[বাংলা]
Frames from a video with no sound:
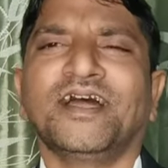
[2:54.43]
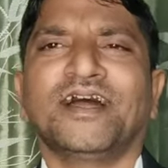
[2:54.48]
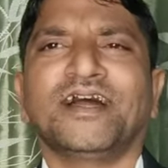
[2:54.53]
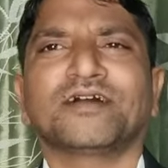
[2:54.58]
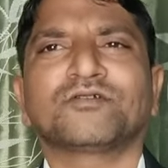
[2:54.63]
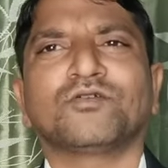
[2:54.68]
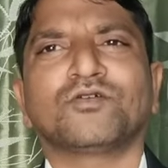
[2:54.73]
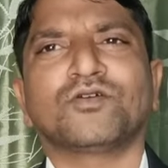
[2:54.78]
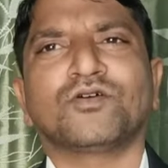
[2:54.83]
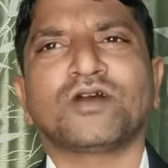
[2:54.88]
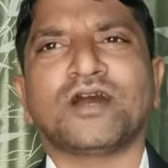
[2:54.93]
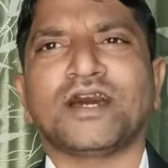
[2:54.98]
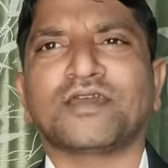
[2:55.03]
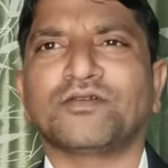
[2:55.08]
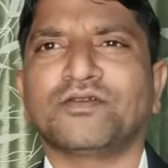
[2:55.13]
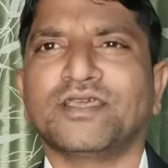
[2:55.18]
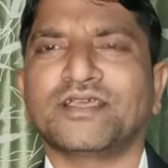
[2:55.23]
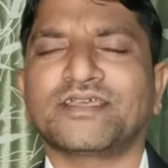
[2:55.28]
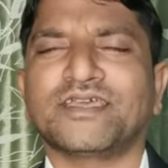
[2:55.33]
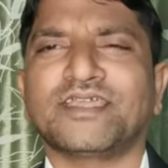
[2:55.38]
কোনো
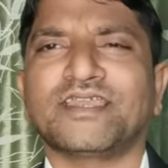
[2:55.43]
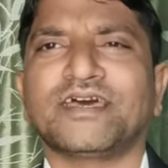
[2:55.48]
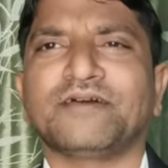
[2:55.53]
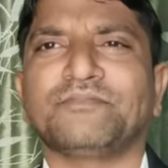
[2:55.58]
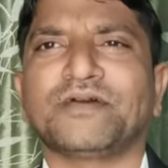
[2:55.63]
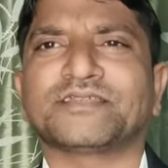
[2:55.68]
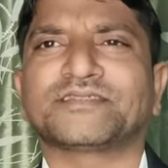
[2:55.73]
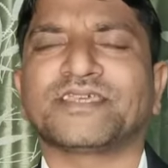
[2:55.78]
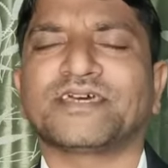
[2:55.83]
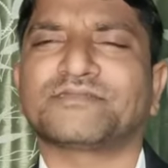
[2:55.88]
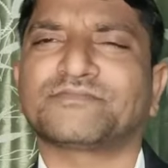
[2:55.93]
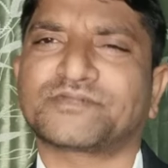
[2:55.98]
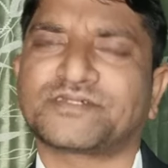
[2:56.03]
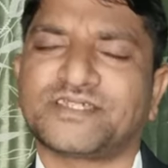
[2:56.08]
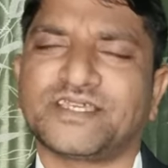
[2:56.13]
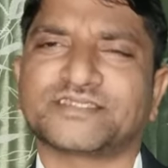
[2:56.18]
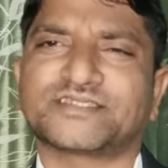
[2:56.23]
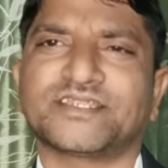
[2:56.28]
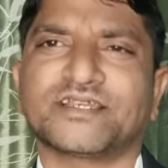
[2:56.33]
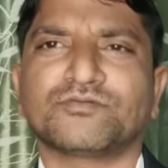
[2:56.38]
কারণে কেনা বেচার
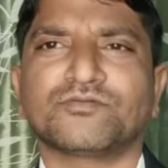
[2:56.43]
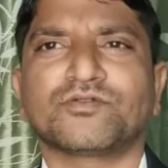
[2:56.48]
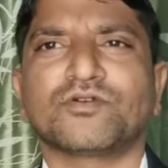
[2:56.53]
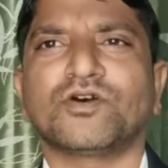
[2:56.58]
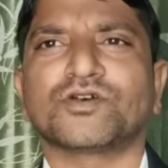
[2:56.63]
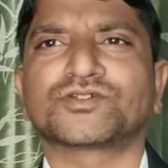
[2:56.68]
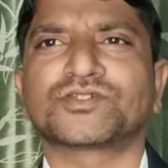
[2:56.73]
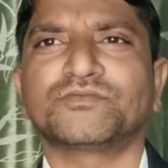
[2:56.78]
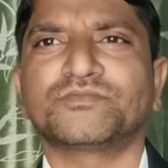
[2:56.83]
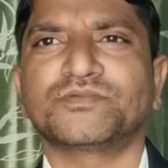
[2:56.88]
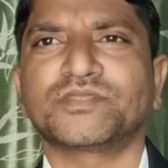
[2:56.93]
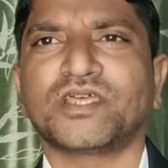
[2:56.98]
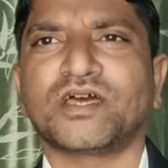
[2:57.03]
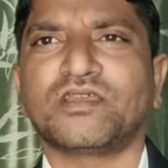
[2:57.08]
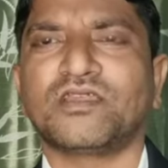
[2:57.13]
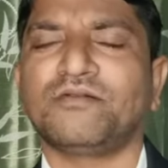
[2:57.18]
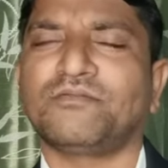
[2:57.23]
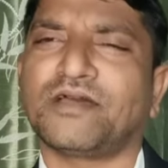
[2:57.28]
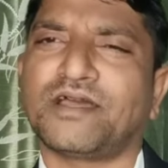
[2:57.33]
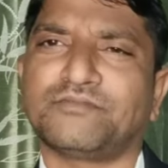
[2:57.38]
ক্ষেত্রে কোনো অসুবিধা
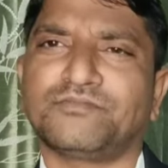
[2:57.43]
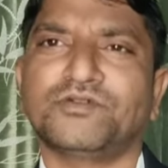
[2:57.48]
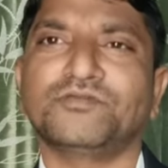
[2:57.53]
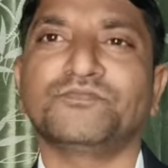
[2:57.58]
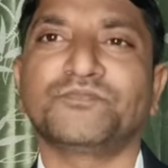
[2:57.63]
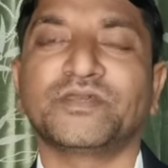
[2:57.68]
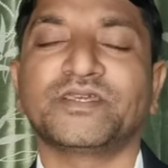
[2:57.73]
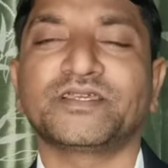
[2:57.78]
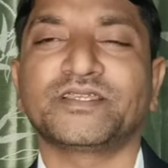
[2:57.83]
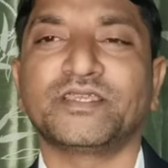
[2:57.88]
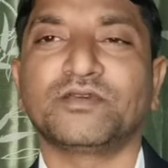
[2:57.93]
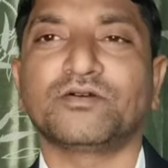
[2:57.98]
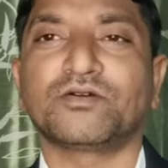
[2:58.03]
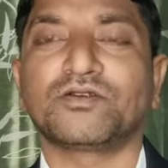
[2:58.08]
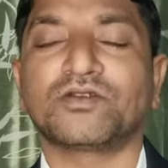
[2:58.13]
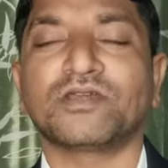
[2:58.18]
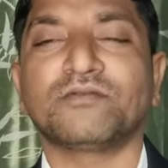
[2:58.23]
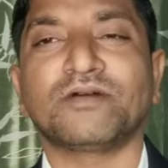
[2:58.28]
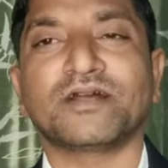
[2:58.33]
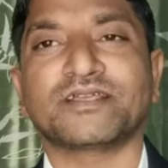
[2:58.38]
হলো এবং বিক্রি হলো
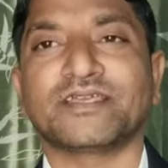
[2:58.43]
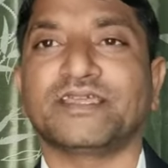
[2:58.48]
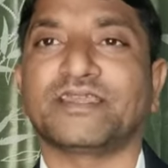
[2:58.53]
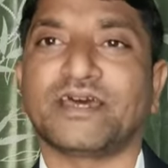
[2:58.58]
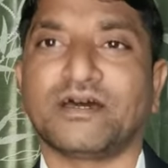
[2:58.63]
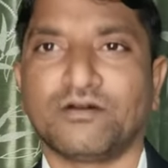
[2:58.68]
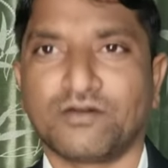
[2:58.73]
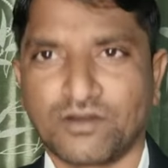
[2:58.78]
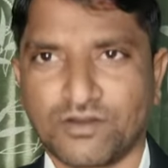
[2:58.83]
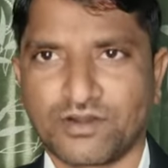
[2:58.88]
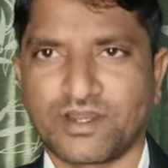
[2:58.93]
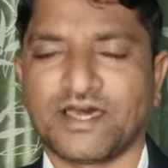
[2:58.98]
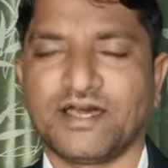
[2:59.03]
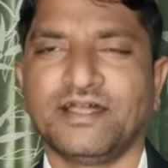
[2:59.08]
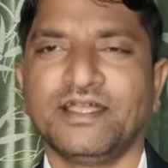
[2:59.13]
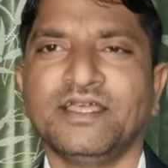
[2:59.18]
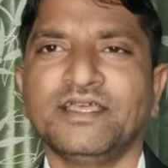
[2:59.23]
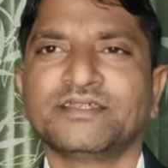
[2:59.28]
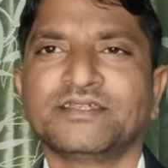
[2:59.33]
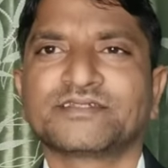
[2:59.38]
না বা কেনা হলো না
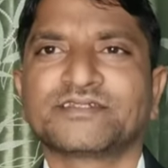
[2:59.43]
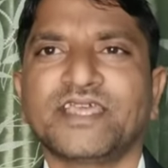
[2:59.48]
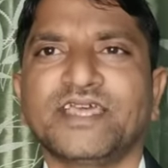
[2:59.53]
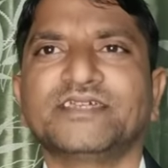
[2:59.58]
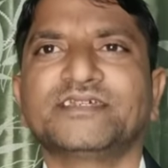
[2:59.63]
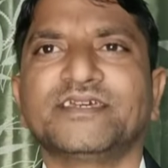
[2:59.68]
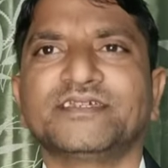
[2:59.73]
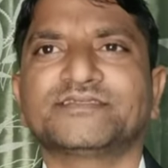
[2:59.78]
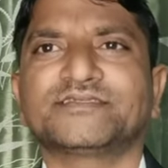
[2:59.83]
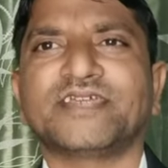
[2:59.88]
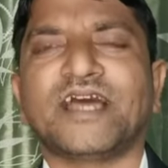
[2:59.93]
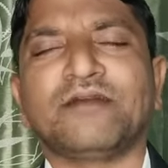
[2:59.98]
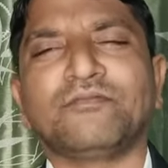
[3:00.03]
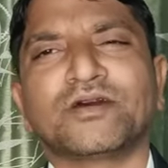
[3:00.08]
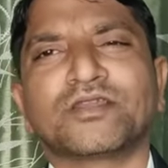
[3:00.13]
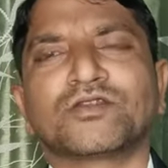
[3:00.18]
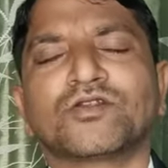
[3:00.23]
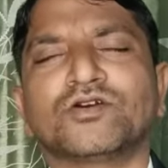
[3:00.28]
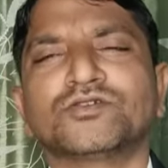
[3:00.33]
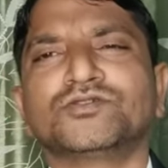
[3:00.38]
সেই ক্ষেত্রে আমার
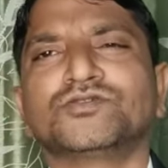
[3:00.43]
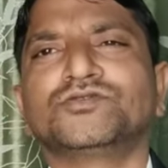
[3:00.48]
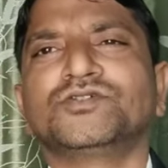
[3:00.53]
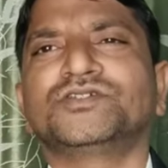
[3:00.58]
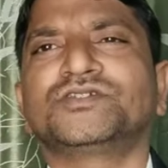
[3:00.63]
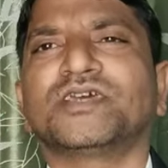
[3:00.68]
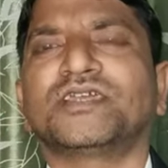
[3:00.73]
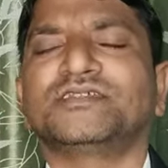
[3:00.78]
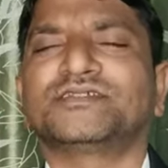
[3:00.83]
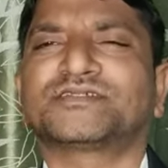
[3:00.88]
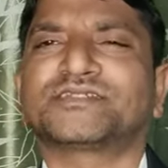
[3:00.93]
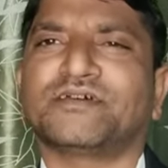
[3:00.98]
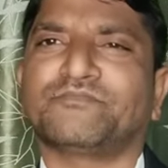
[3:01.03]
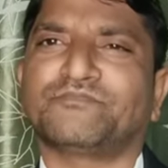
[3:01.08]
নন জুডিশিয়াল স্ট্যাম্প